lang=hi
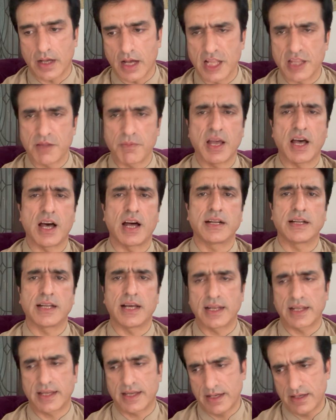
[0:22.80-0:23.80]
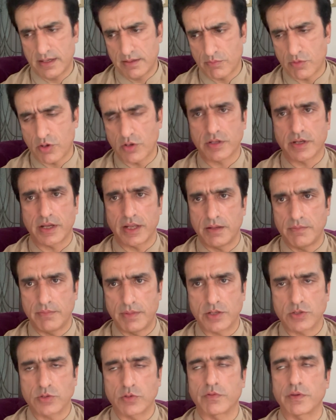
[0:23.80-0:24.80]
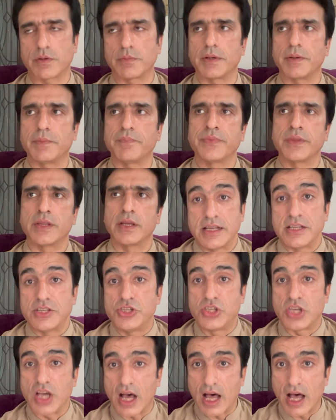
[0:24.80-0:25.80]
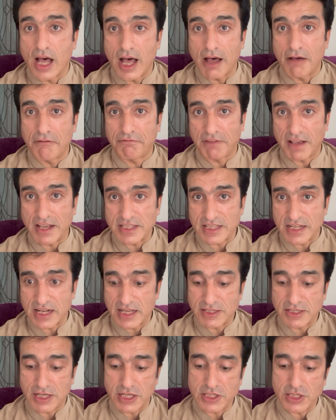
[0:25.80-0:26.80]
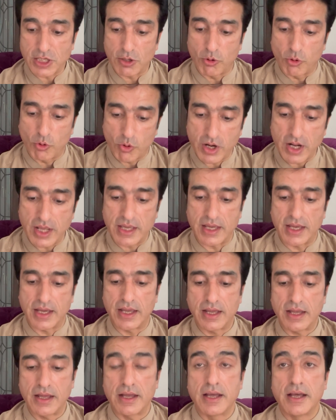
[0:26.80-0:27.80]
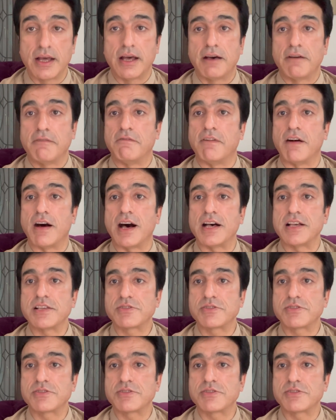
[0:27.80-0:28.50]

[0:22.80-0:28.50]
हाथ में हाथ डाल के बहुत करीब एक सोफे पे जहाँ फैसला साजी हो रही है वहाँ